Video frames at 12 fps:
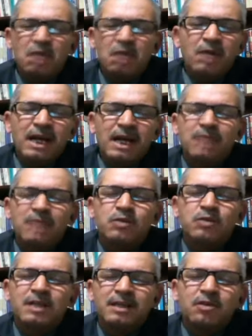ولكن
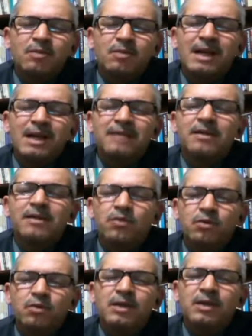مساندتهم لن
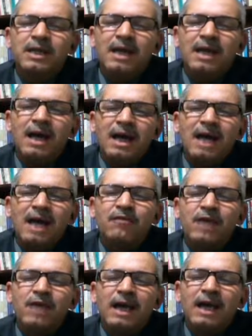تكون هي
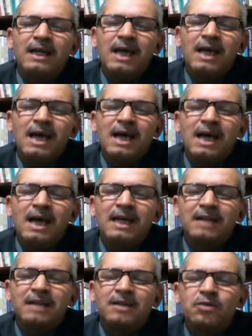الفاعله
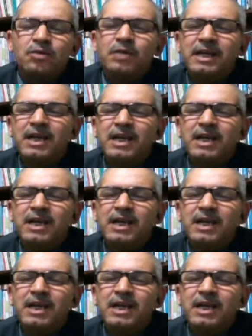لن تكون